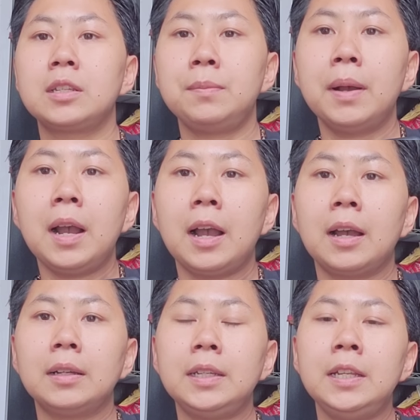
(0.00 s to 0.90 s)
Nah, Simba
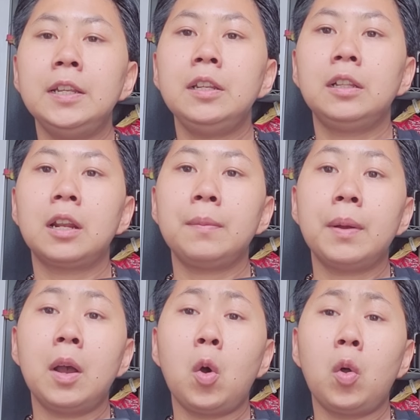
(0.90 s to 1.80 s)
A ini
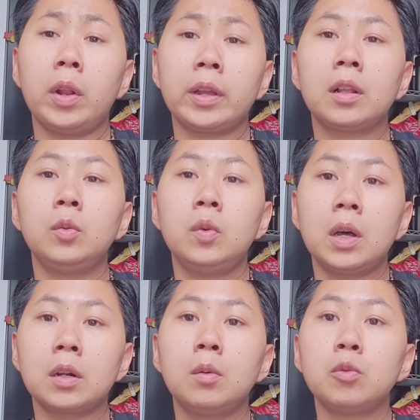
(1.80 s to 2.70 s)
diterima oleh
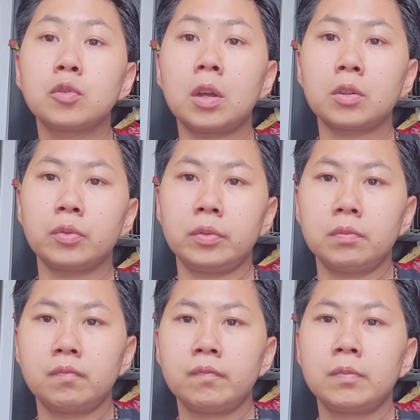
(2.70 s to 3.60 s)
keluarga besar cuy.
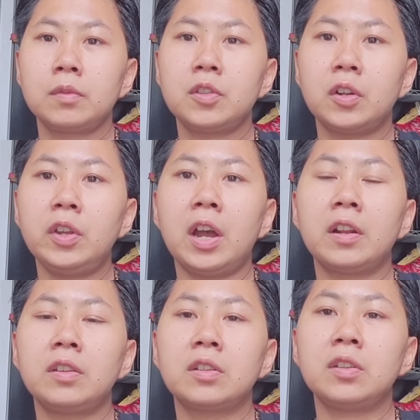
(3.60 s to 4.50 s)
Jadi
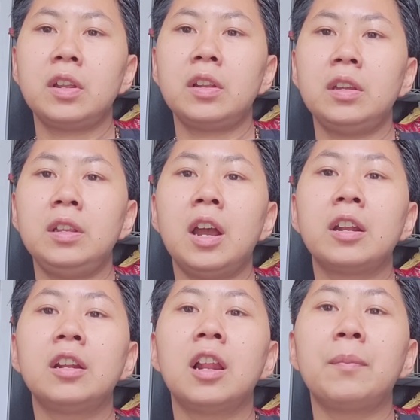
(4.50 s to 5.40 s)
anaknya si nenek ini
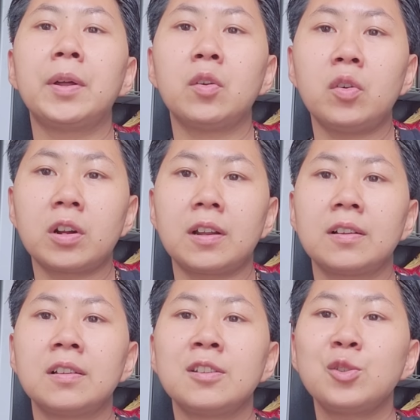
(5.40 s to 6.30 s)
ada delapan
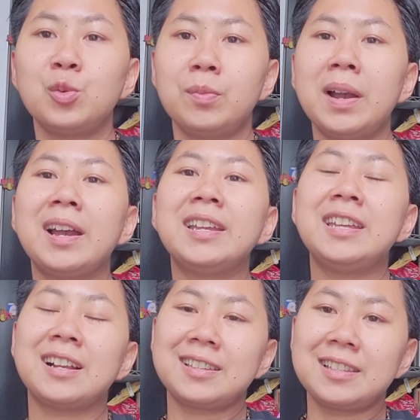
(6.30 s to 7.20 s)
orang cuma
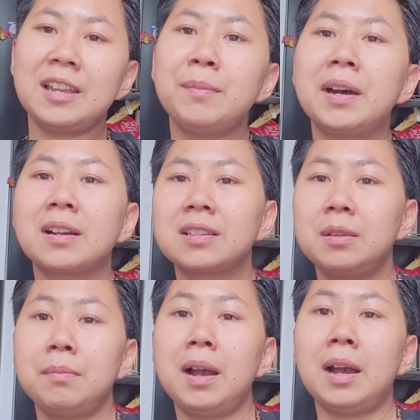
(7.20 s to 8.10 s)
yang stay bareng si